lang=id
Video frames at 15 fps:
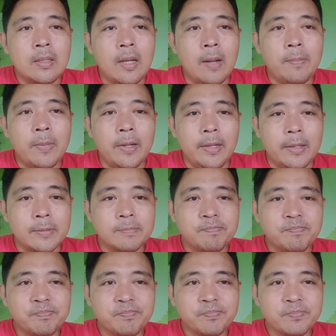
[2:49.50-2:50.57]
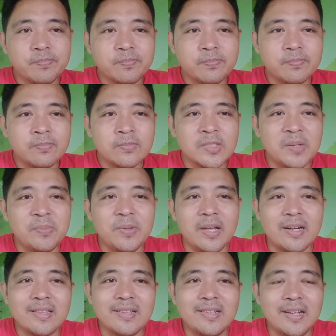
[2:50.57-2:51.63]
apa ya?
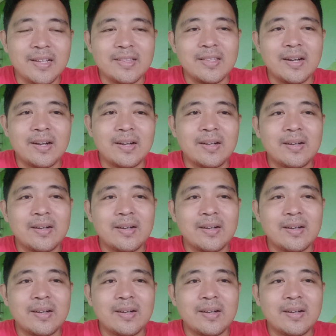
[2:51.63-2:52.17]
Biar tidak ter